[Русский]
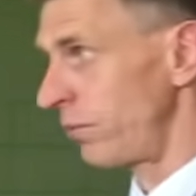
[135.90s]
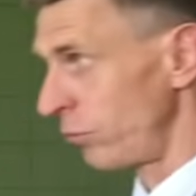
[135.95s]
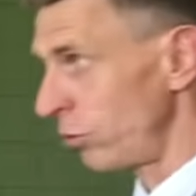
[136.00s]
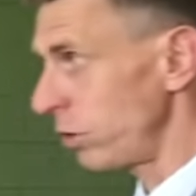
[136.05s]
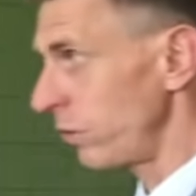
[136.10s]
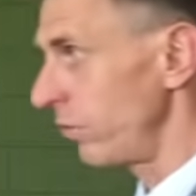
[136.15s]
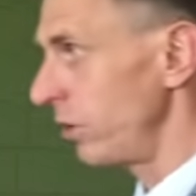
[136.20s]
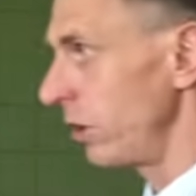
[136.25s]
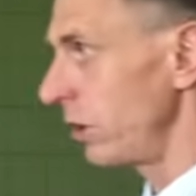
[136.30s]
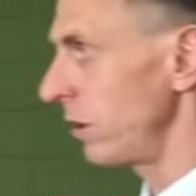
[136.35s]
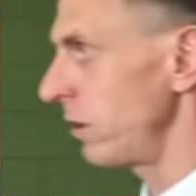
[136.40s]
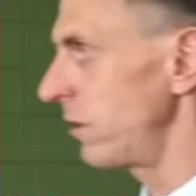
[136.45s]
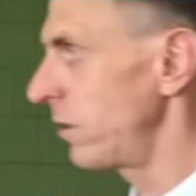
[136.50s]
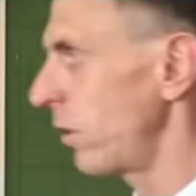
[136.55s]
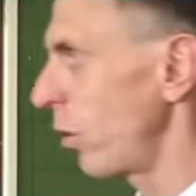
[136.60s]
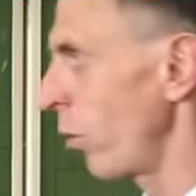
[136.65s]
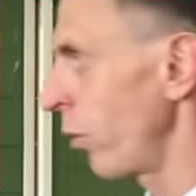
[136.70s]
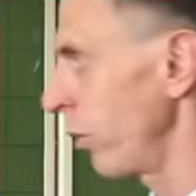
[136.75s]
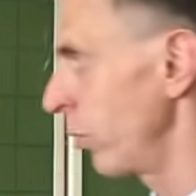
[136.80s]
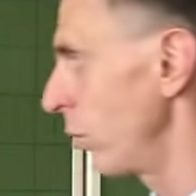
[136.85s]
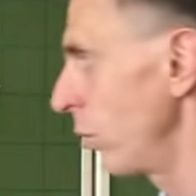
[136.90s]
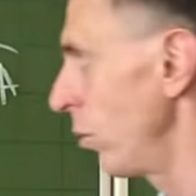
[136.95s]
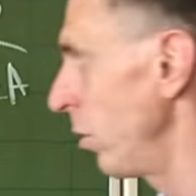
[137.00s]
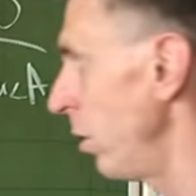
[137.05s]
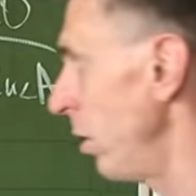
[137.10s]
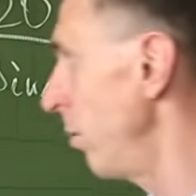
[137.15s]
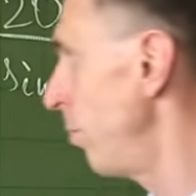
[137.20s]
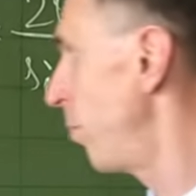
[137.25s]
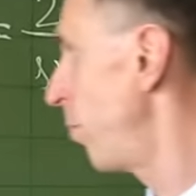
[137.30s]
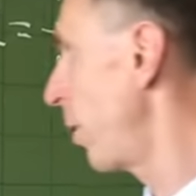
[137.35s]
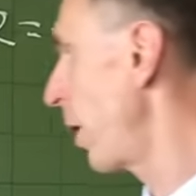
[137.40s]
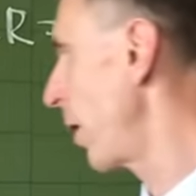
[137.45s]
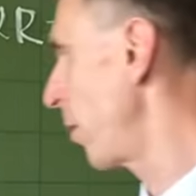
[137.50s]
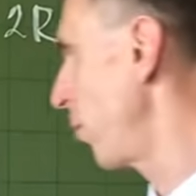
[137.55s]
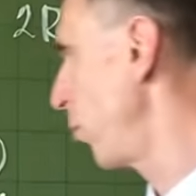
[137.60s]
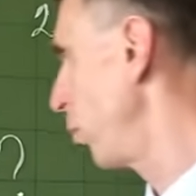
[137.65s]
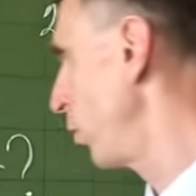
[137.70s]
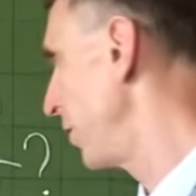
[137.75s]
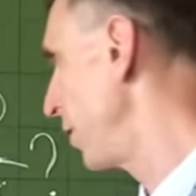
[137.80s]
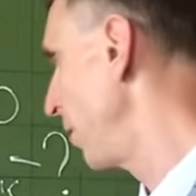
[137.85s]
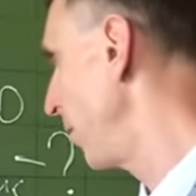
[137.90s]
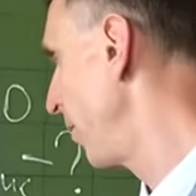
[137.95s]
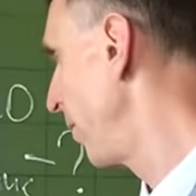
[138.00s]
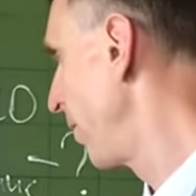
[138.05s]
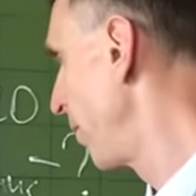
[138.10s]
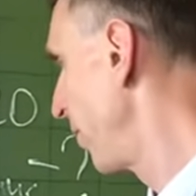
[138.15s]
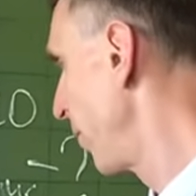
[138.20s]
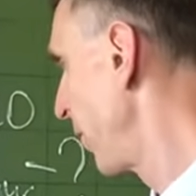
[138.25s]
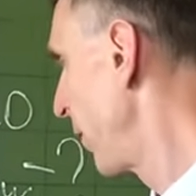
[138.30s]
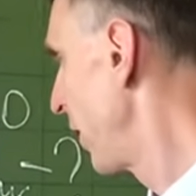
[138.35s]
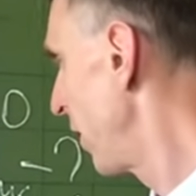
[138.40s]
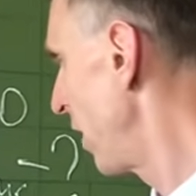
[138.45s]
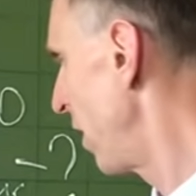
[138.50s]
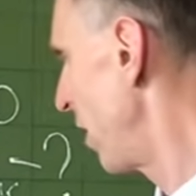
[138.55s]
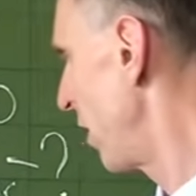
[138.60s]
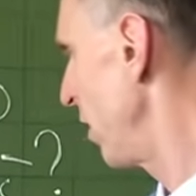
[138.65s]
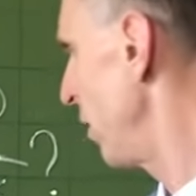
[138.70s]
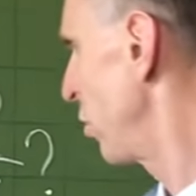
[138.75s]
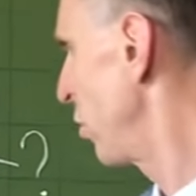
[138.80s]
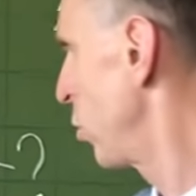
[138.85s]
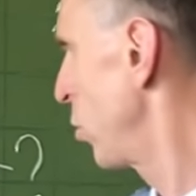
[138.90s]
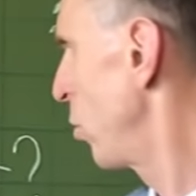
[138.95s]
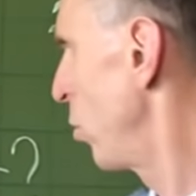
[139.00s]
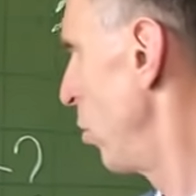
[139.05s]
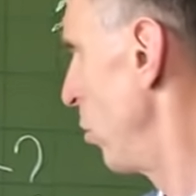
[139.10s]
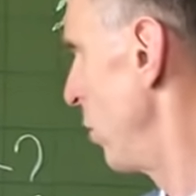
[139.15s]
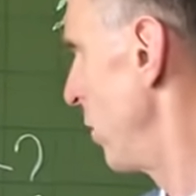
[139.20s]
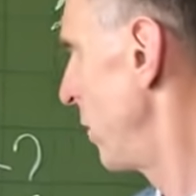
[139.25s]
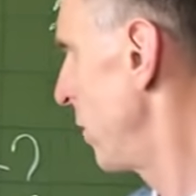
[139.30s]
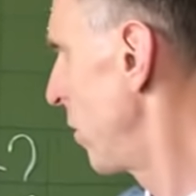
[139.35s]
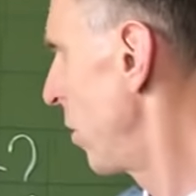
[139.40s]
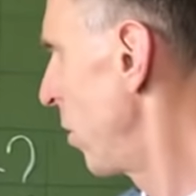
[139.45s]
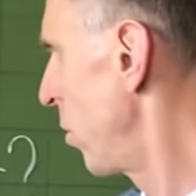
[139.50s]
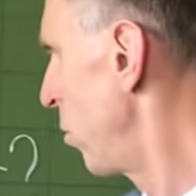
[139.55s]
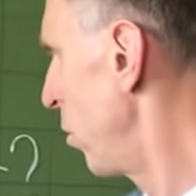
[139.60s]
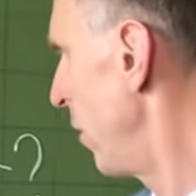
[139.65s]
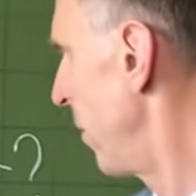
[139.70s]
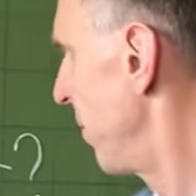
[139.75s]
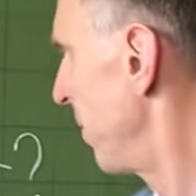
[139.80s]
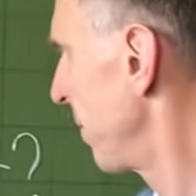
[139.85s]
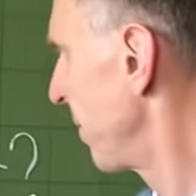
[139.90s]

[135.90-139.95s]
вот в эту сторону и поработаем. Так, это что у нас такое?